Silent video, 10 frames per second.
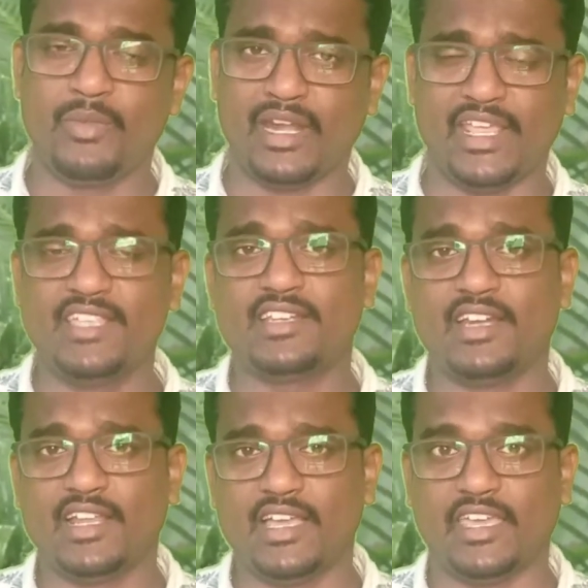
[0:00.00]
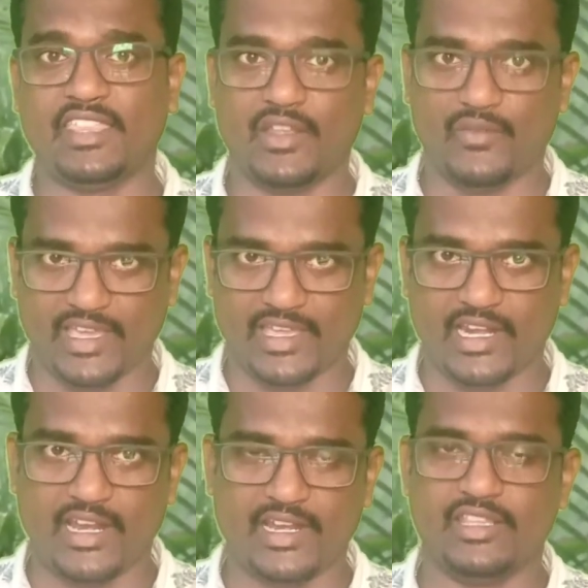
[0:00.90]
మరి నేచురల్గా ఏదైనా
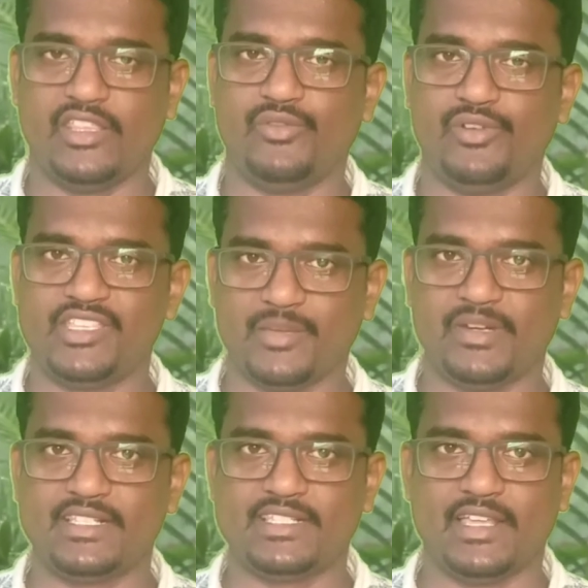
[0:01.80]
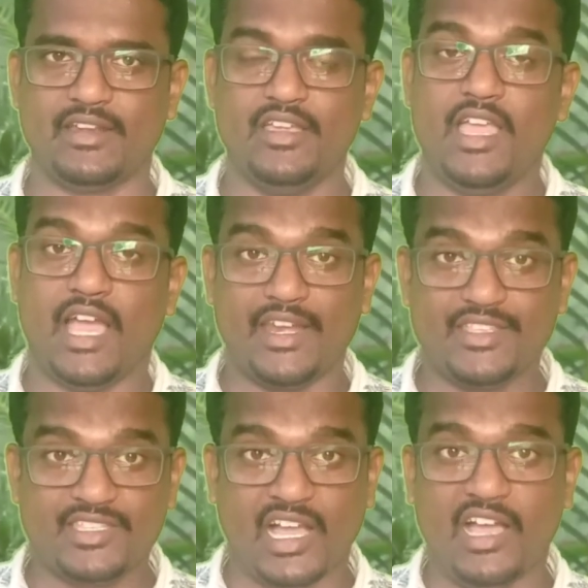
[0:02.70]
వైగ్రా లాంటిది ఏదైనా ఉంటే చెప్పండి సార్
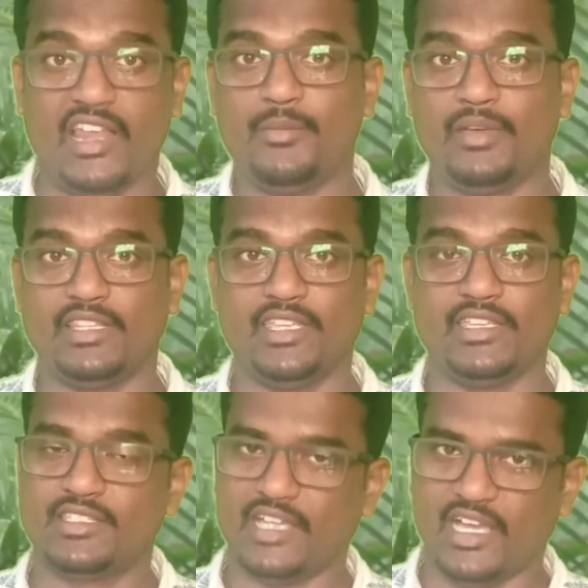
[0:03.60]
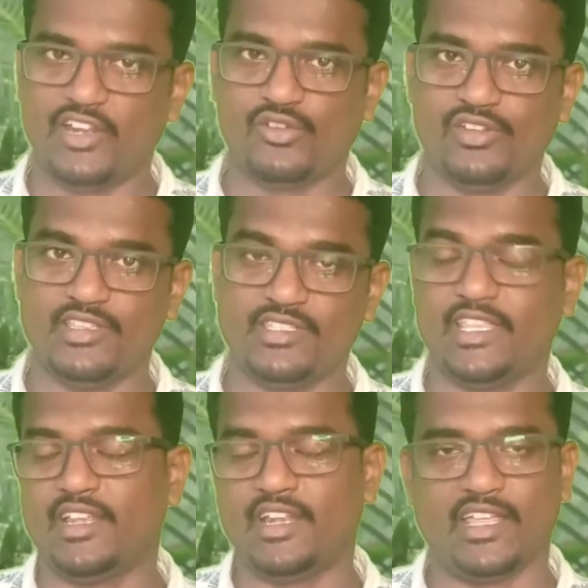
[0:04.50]
అని చాలా మంది చాలా
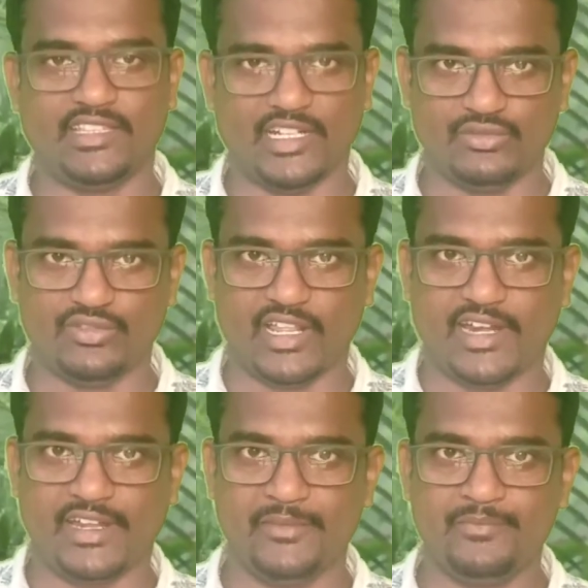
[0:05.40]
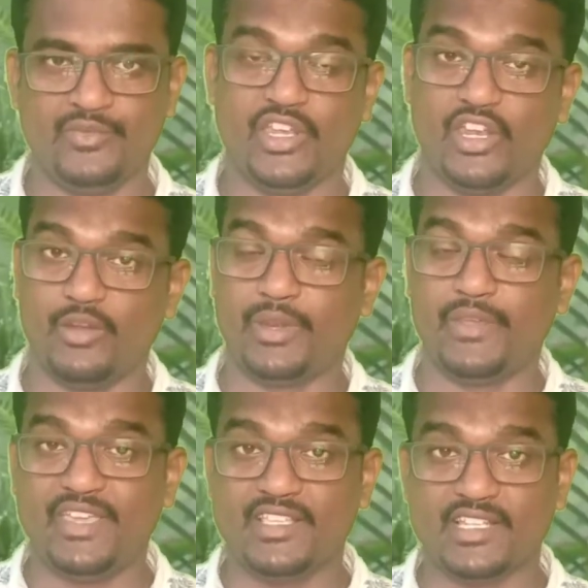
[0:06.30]
రోజులించితే నన్ను అయితే అడుగుతున్నారండి నేను
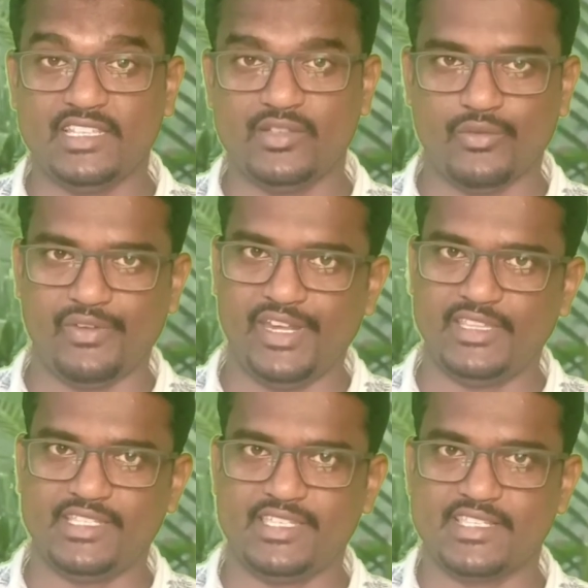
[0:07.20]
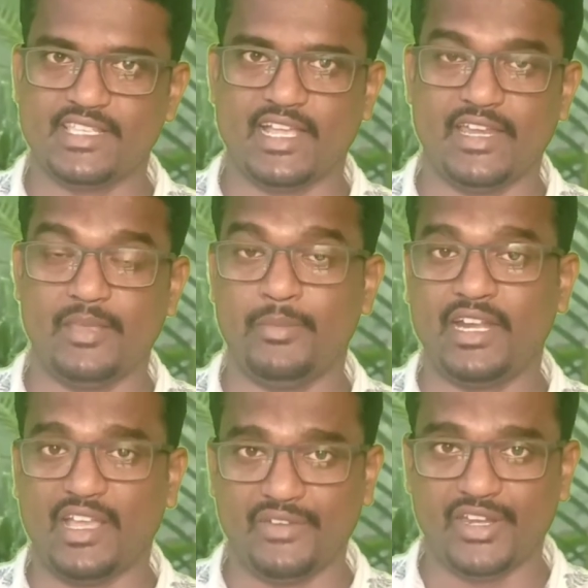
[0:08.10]
ప్రీవియస్లో అయితే ఒక వీడియో అయితే చేశాను కానీ
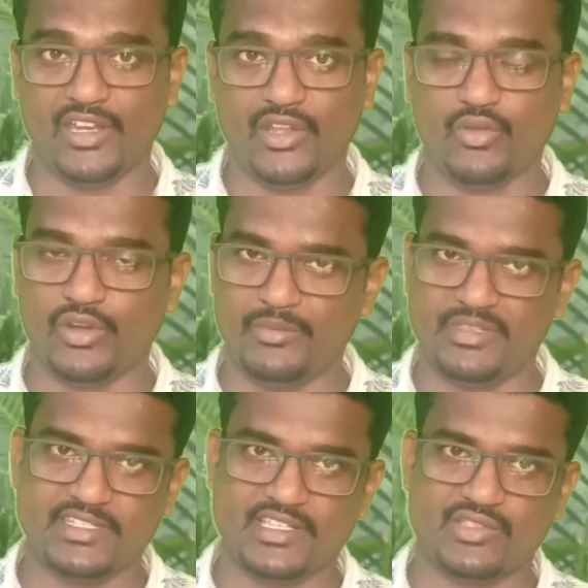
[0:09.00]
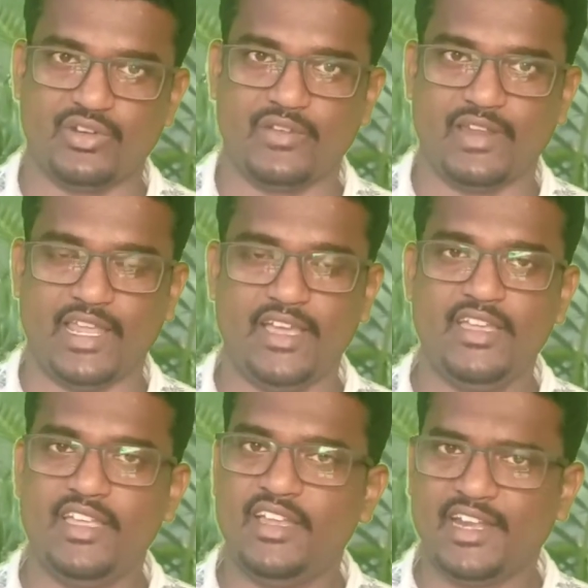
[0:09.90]
బట్ ఆ వీడియోలో కొన్ని మిస్టేక్స్ ఉండడం వల్ల
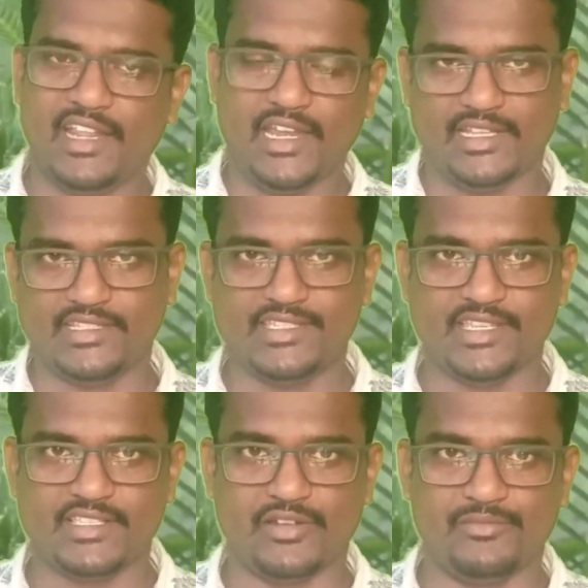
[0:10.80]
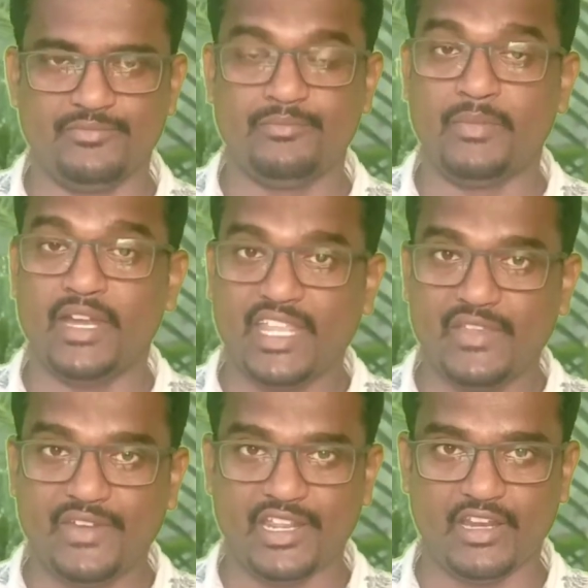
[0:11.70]
డిలీట్ అయితే చేశాను బట్
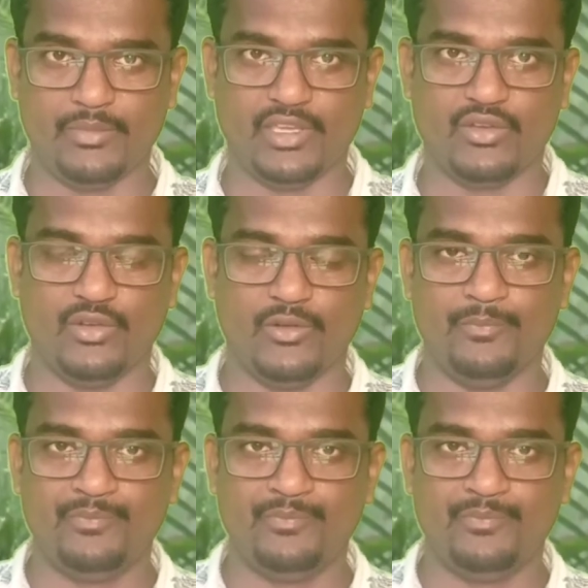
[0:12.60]
ఈ వీడియోలో మీకు